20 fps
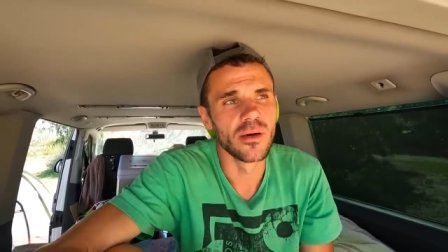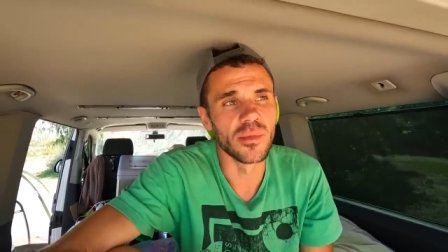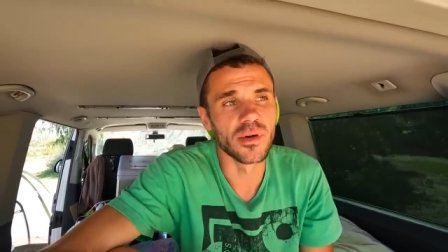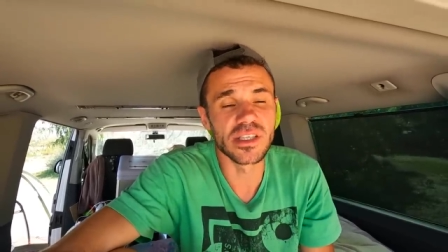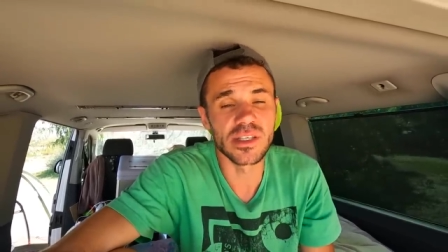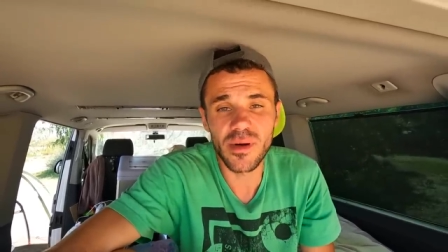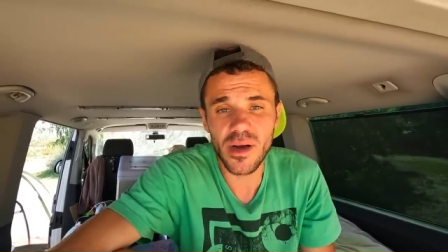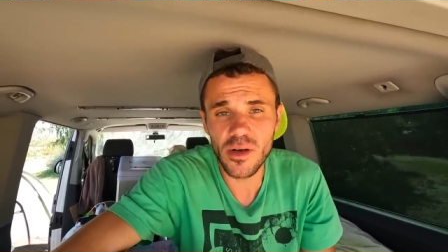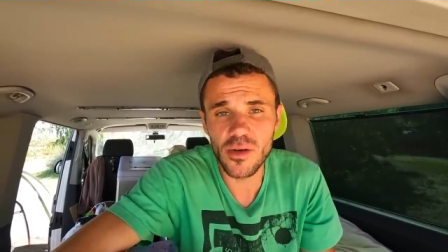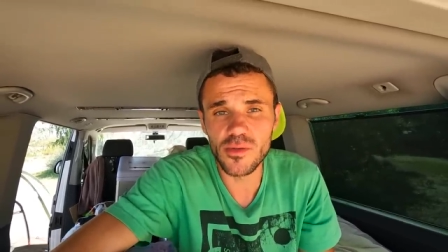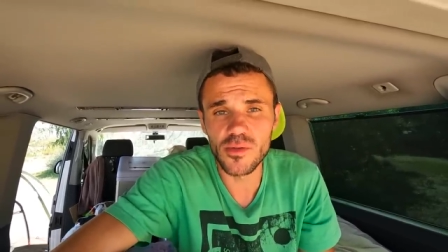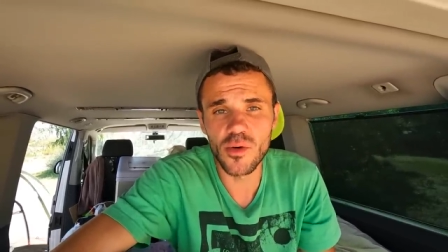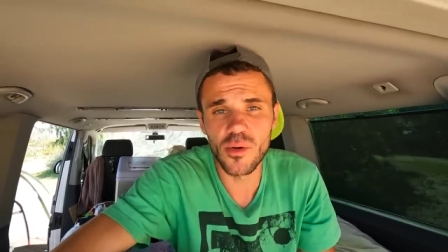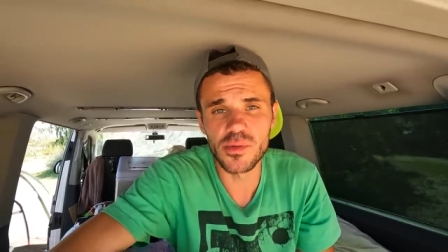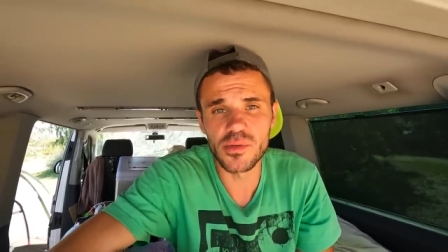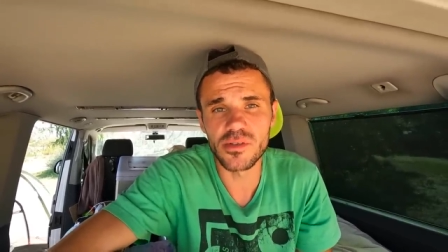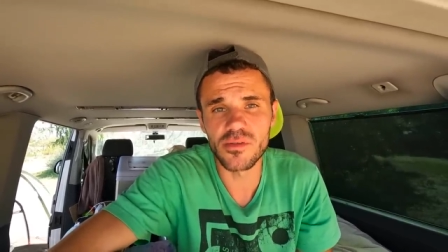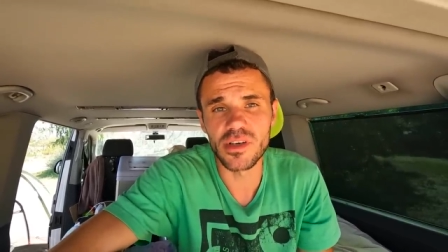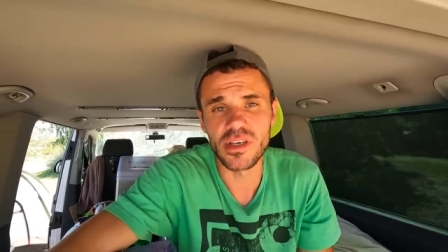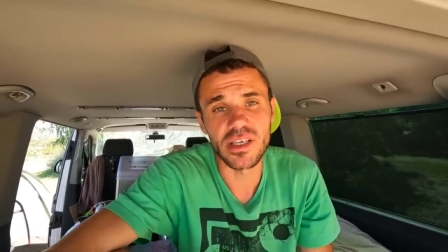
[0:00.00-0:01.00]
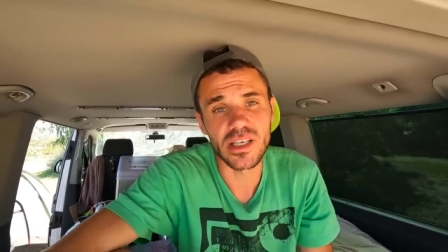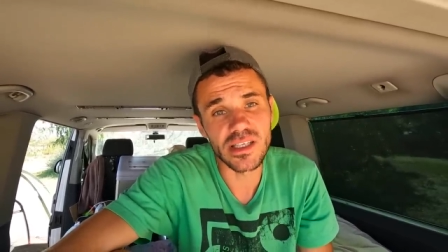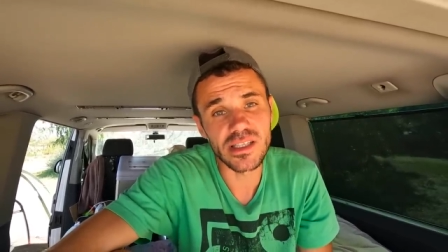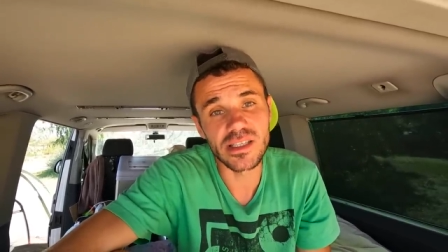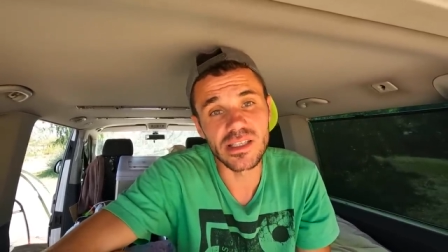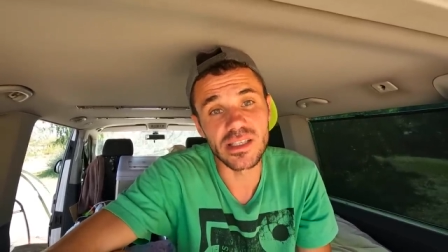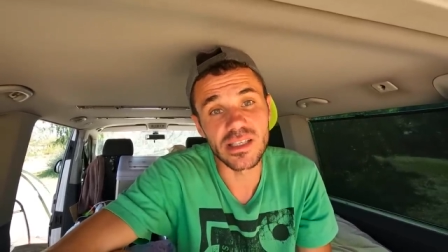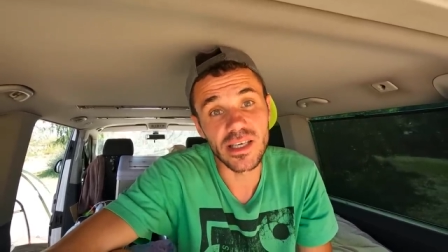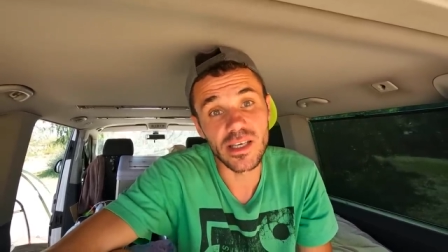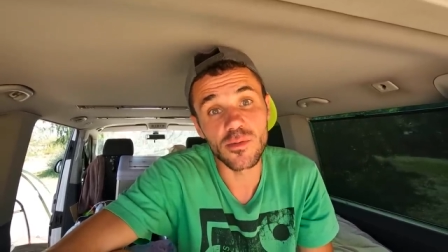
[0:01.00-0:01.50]
максимальное удобство
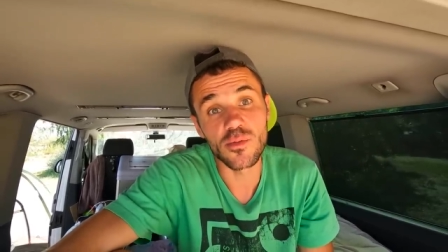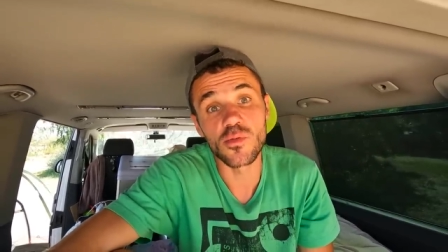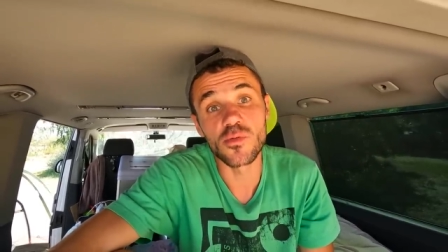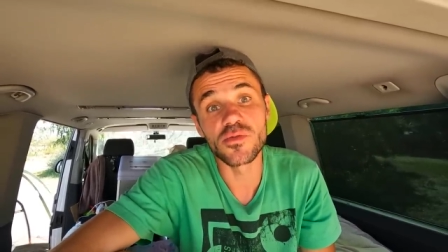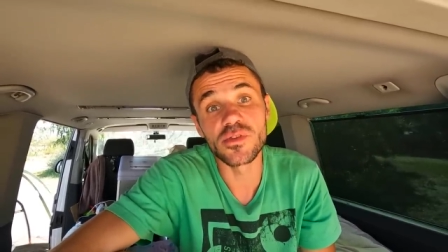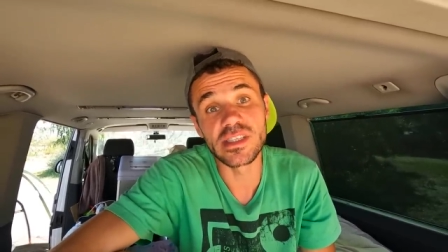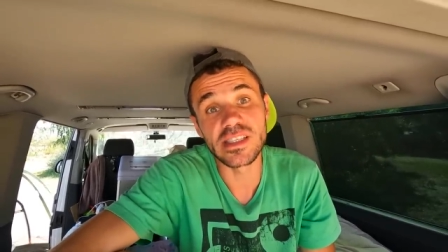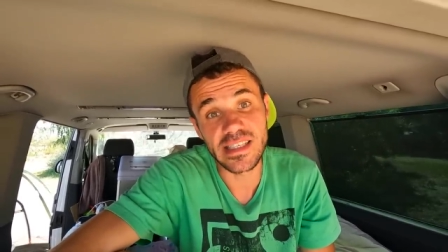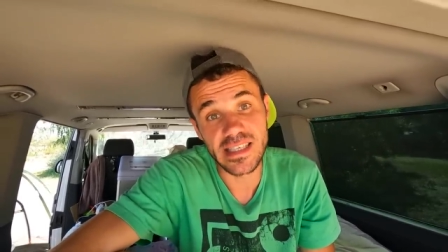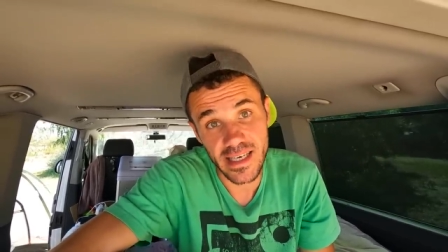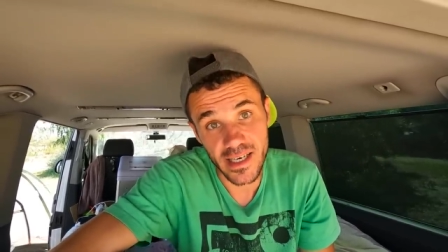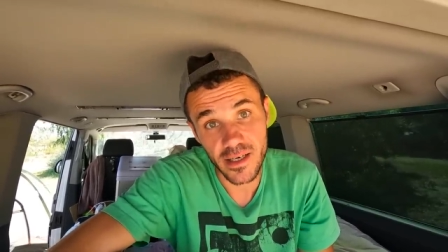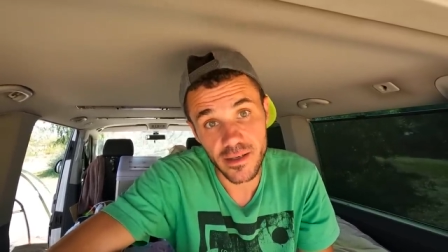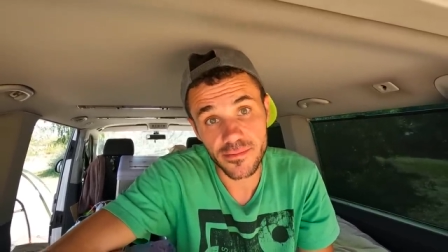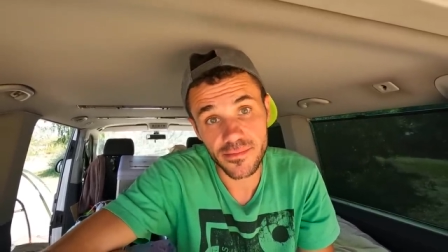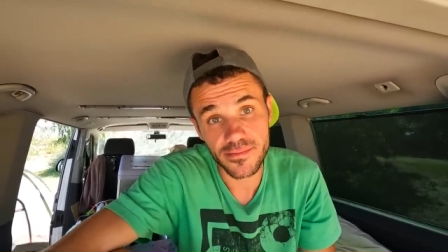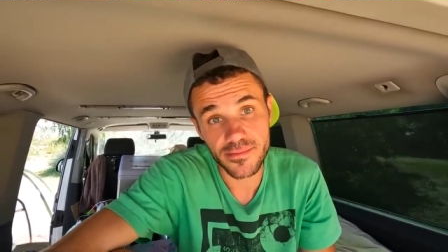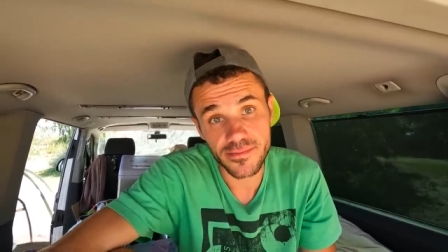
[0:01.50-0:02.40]
есть не у всех.